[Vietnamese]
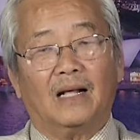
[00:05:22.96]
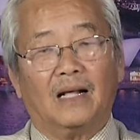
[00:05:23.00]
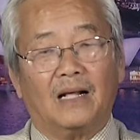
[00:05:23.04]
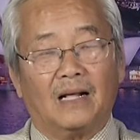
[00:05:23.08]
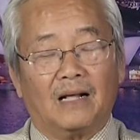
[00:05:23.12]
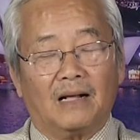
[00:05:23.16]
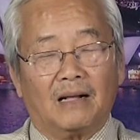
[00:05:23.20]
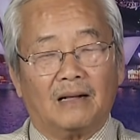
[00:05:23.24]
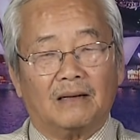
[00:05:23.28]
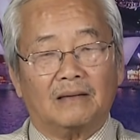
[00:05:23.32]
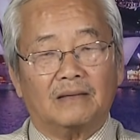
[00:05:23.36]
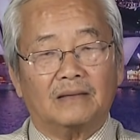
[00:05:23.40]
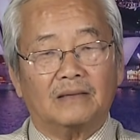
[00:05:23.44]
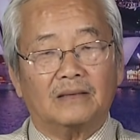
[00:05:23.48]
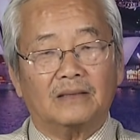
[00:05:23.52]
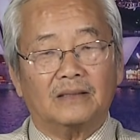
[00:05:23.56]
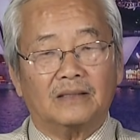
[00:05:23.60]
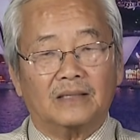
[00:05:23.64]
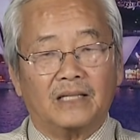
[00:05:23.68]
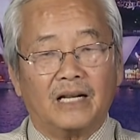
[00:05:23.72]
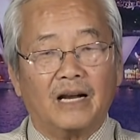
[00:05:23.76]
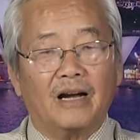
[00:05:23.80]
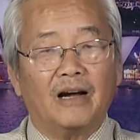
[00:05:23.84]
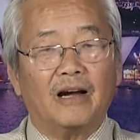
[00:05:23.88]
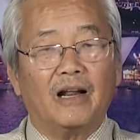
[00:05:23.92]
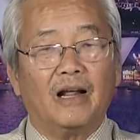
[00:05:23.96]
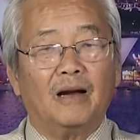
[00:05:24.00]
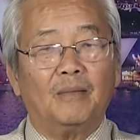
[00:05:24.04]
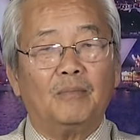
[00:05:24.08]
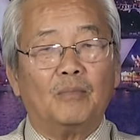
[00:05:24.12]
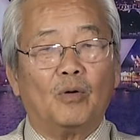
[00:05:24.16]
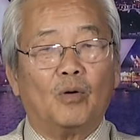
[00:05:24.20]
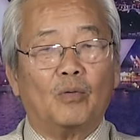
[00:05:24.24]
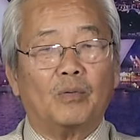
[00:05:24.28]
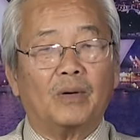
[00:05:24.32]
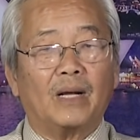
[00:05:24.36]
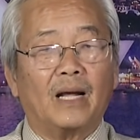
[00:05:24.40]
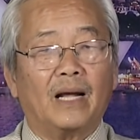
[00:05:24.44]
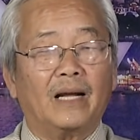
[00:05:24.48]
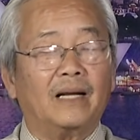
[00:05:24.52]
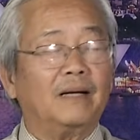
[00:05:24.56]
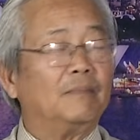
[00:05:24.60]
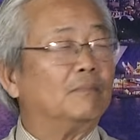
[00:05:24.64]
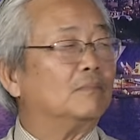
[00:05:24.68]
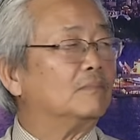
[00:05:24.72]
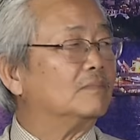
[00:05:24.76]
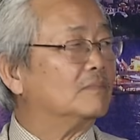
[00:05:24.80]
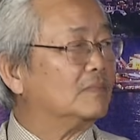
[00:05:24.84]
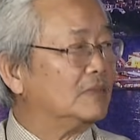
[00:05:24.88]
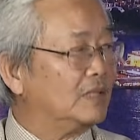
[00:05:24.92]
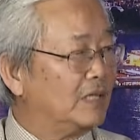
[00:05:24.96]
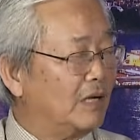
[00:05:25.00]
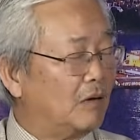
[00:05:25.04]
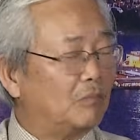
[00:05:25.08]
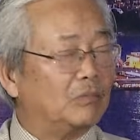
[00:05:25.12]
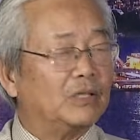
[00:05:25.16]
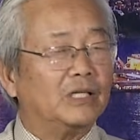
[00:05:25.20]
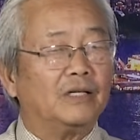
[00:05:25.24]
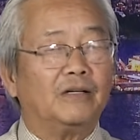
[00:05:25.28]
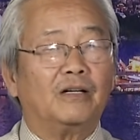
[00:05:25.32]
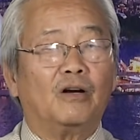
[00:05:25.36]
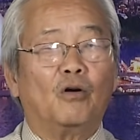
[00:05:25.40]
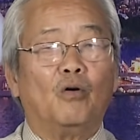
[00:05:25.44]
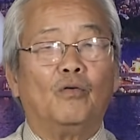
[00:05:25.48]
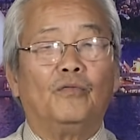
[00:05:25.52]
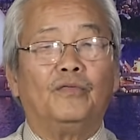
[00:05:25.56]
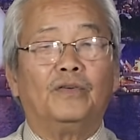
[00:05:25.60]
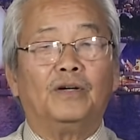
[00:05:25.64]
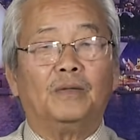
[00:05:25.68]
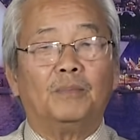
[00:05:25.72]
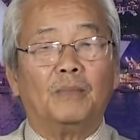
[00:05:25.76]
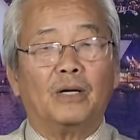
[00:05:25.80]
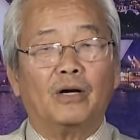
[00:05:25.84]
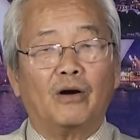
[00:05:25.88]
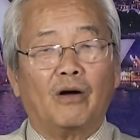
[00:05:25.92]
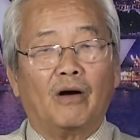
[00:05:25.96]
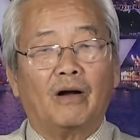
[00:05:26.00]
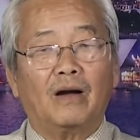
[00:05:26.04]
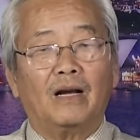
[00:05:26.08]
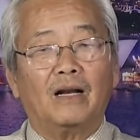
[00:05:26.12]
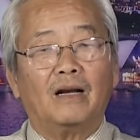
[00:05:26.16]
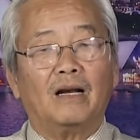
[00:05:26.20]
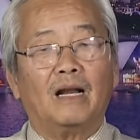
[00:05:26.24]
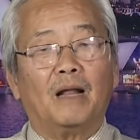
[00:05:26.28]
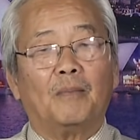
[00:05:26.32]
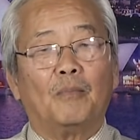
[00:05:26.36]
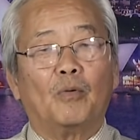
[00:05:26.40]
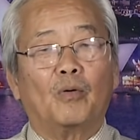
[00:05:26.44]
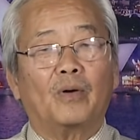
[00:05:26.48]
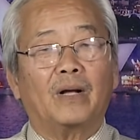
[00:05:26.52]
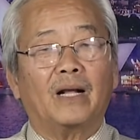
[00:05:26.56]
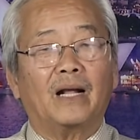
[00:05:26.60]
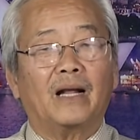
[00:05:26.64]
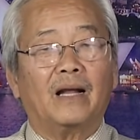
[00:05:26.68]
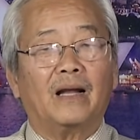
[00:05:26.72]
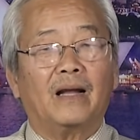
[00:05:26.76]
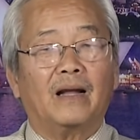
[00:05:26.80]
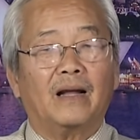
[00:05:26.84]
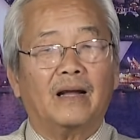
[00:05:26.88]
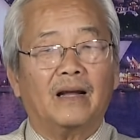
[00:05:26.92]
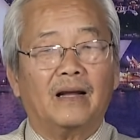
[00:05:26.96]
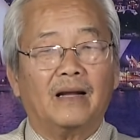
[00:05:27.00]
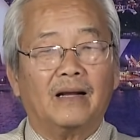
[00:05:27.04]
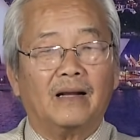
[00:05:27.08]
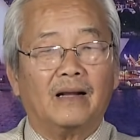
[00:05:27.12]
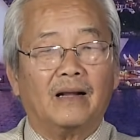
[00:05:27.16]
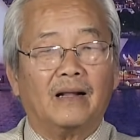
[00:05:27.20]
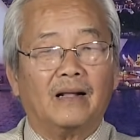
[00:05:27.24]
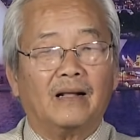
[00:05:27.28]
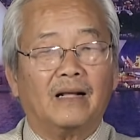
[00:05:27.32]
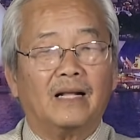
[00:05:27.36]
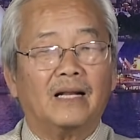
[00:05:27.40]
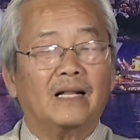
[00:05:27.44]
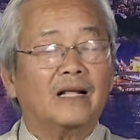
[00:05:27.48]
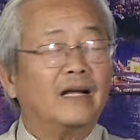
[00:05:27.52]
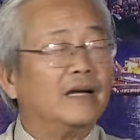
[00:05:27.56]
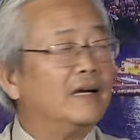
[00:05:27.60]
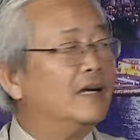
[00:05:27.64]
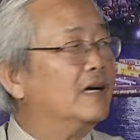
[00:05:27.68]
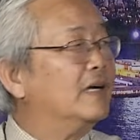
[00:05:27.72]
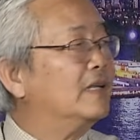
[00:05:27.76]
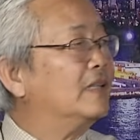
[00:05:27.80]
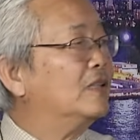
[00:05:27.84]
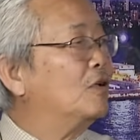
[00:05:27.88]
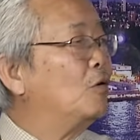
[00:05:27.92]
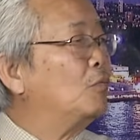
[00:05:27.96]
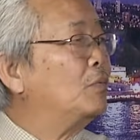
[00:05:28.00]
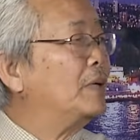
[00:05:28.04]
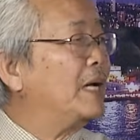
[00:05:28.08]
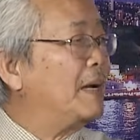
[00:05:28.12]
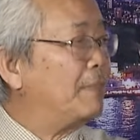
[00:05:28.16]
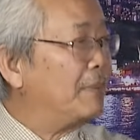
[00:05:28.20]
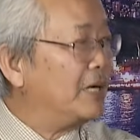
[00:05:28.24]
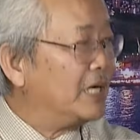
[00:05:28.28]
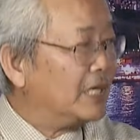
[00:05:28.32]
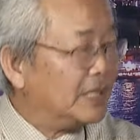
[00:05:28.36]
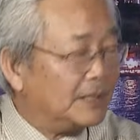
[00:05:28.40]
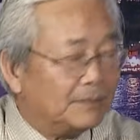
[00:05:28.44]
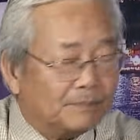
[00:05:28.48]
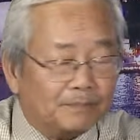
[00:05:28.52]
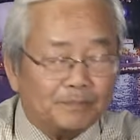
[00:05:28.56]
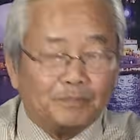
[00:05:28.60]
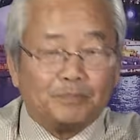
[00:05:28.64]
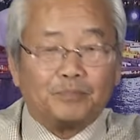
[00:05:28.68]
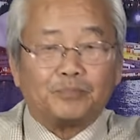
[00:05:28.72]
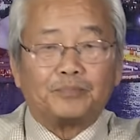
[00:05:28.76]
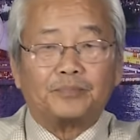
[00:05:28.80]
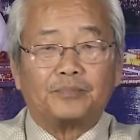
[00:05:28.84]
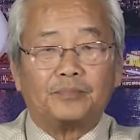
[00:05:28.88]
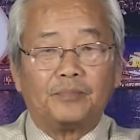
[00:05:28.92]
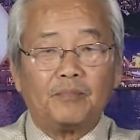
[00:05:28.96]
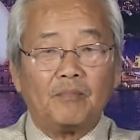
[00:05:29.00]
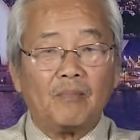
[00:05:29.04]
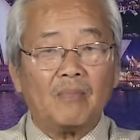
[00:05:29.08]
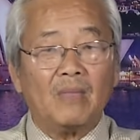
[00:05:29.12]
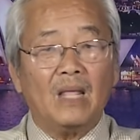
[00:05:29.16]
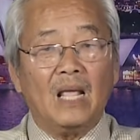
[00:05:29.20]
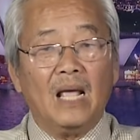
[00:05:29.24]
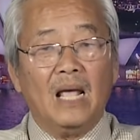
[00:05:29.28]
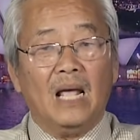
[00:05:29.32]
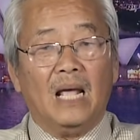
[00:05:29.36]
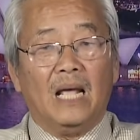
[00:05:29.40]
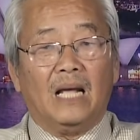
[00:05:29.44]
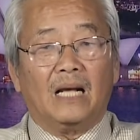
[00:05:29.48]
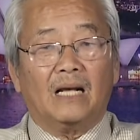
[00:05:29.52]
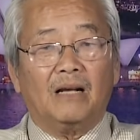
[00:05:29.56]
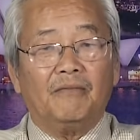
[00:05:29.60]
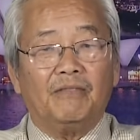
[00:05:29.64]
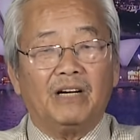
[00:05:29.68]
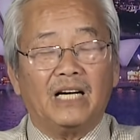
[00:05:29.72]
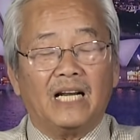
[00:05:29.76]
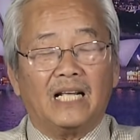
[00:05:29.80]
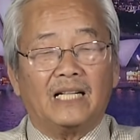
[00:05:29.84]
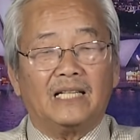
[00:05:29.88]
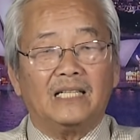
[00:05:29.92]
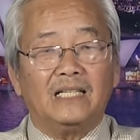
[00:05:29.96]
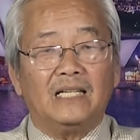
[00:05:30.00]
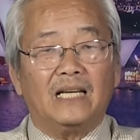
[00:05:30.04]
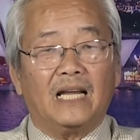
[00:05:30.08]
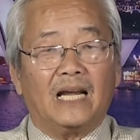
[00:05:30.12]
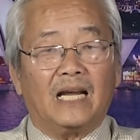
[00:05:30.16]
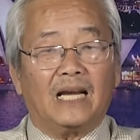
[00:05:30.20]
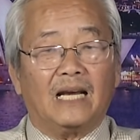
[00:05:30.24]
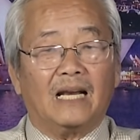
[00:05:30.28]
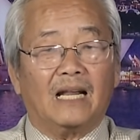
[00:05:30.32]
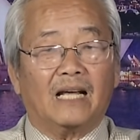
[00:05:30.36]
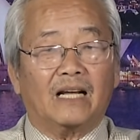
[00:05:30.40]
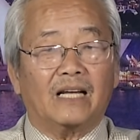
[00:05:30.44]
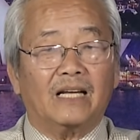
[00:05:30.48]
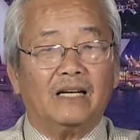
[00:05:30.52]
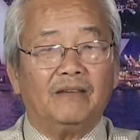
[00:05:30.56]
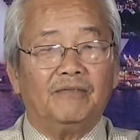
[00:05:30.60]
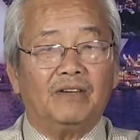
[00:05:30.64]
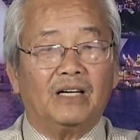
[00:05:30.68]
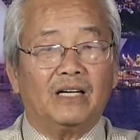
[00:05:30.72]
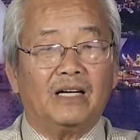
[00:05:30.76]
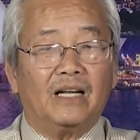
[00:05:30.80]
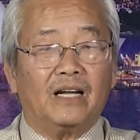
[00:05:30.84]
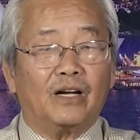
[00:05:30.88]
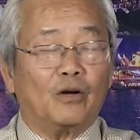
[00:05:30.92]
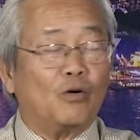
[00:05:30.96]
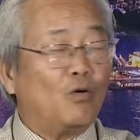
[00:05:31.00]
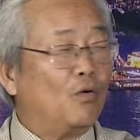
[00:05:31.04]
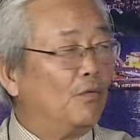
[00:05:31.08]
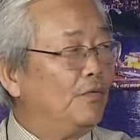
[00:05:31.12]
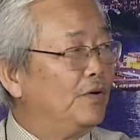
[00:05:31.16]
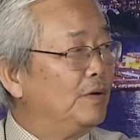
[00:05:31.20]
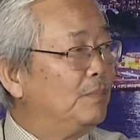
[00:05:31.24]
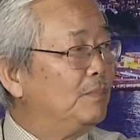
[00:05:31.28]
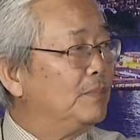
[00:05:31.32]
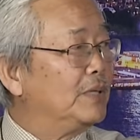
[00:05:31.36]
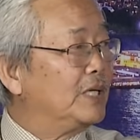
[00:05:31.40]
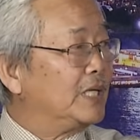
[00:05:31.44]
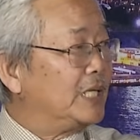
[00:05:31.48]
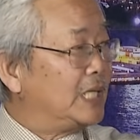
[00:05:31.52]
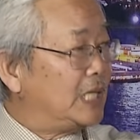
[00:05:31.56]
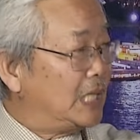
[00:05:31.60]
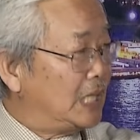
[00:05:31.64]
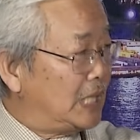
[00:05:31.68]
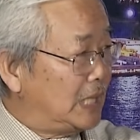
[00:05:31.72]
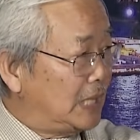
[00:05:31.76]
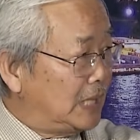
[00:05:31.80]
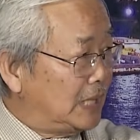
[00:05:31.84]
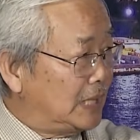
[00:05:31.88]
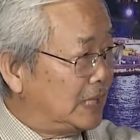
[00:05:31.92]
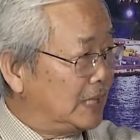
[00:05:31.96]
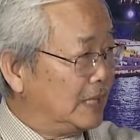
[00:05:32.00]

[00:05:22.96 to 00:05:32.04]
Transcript: à, tiến đến một cái giống như cô vừa mới nói đó là một cái cái cái, cái thế, thế giới, tốt đẹp, đẹp hơn. hơn. Cái vấn đề thứ nhì là cái vấn đề Covid-19